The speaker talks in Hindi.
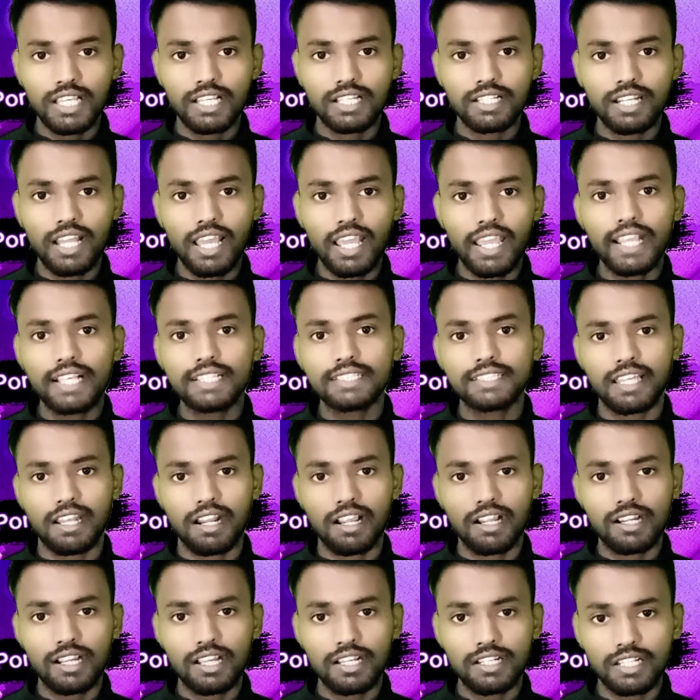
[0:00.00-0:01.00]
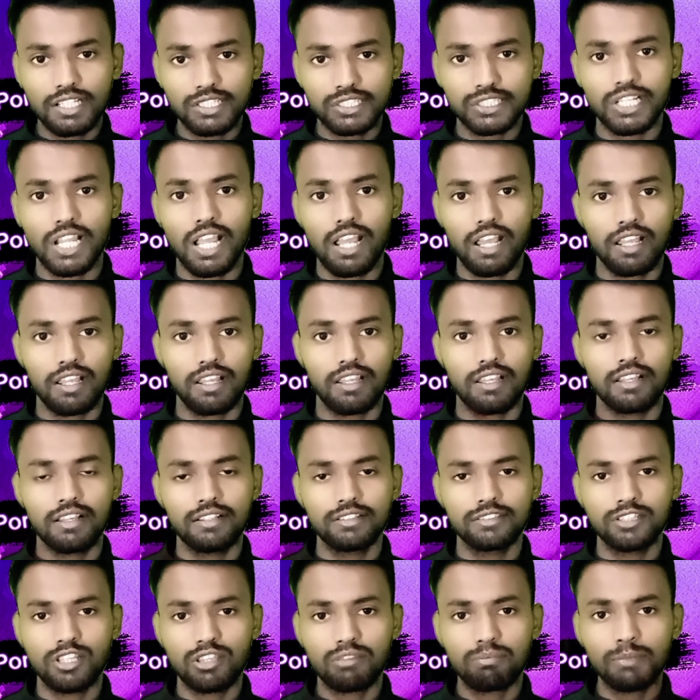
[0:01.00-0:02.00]
देखना एक तरह का नशा है
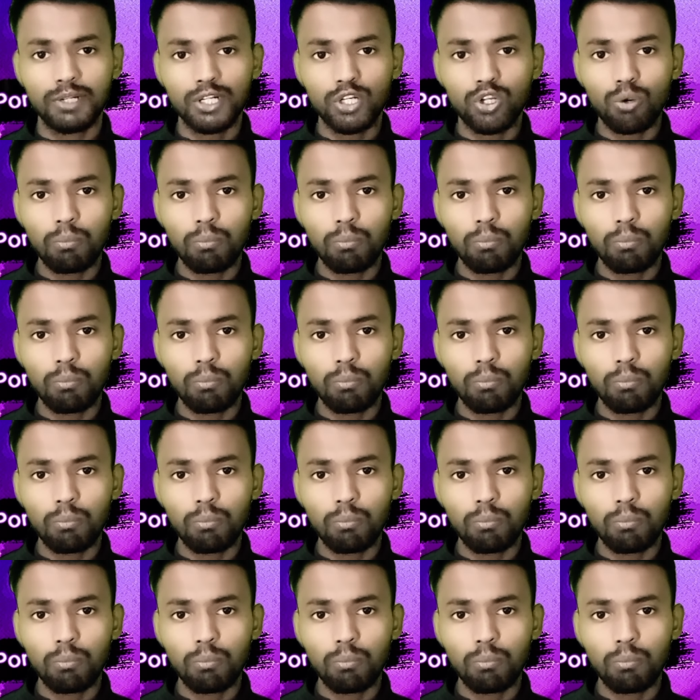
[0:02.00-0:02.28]
जिसमें